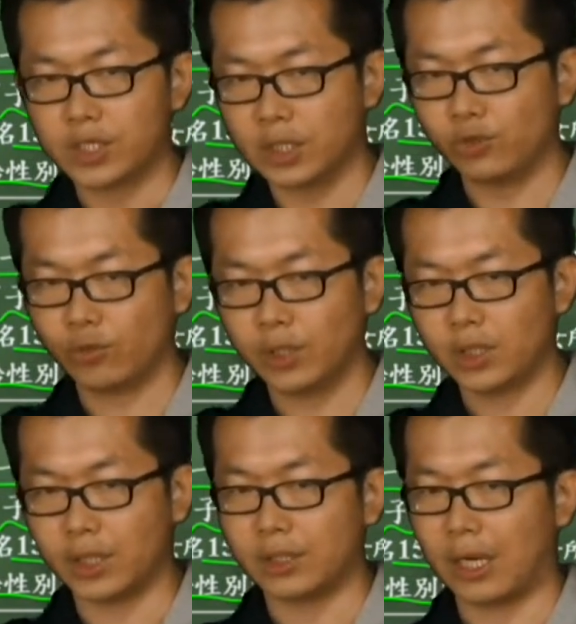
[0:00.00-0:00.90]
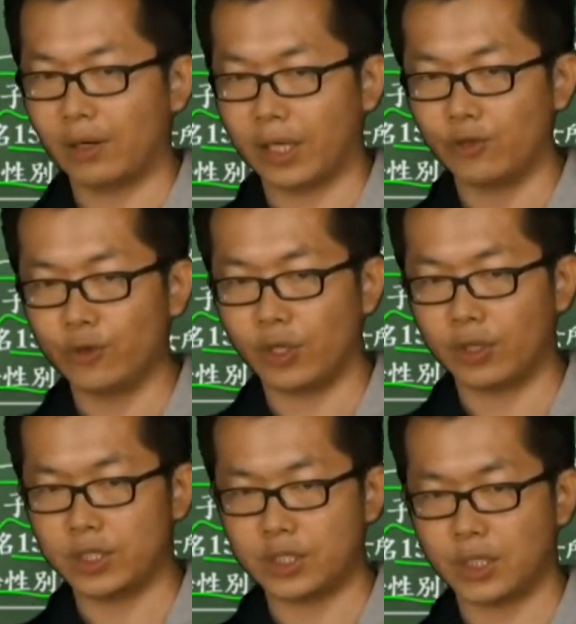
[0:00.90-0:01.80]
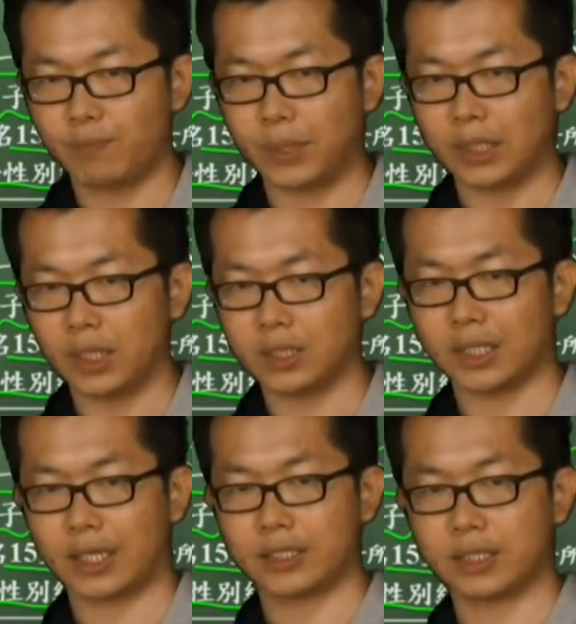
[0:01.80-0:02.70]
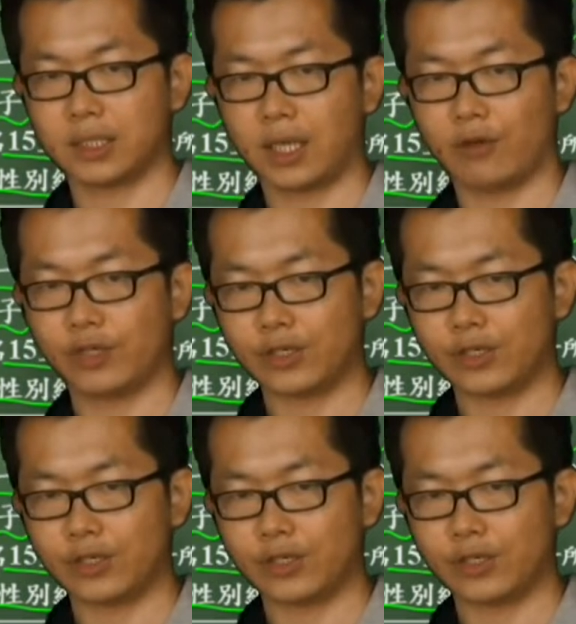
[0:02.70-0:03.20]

生多一点，然后呢，预留一些比例让它死掉，